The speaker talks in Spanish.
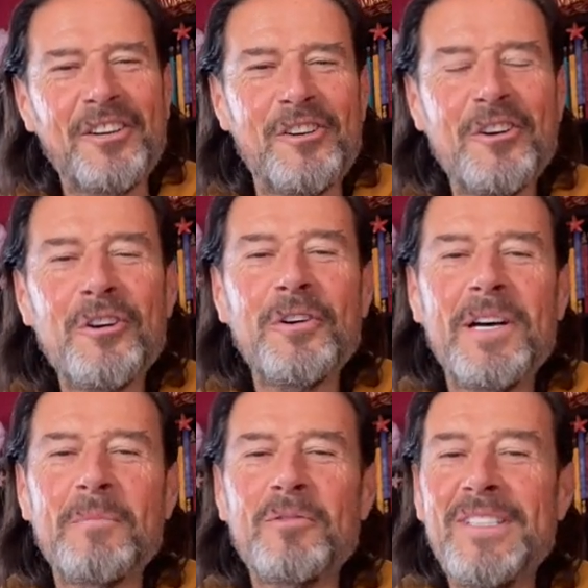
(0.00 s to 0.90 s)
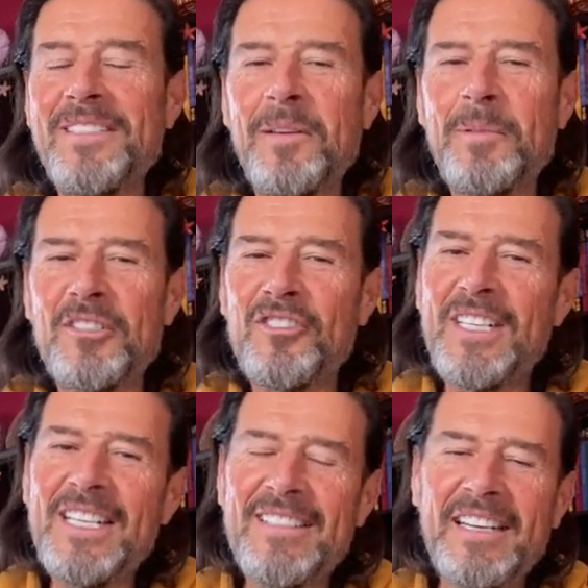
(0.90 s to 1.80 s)
Conozco a muchísimas
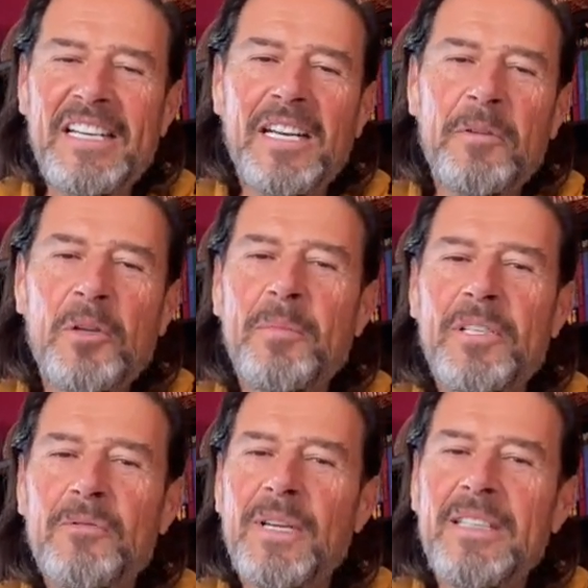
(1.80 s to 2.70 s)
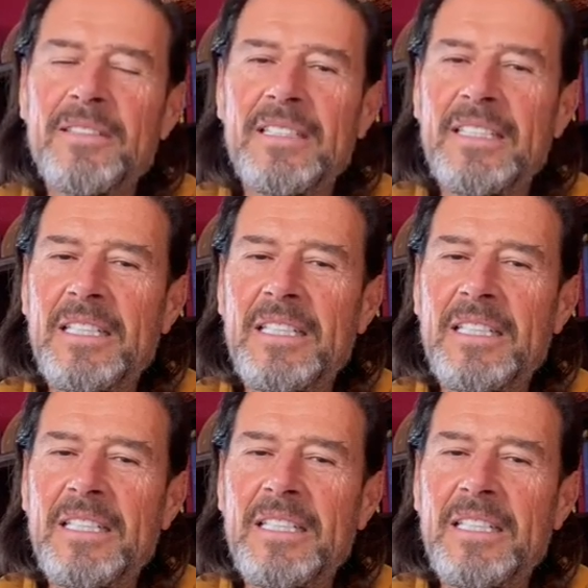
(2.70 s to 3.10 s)
personas que están en el camino espiritual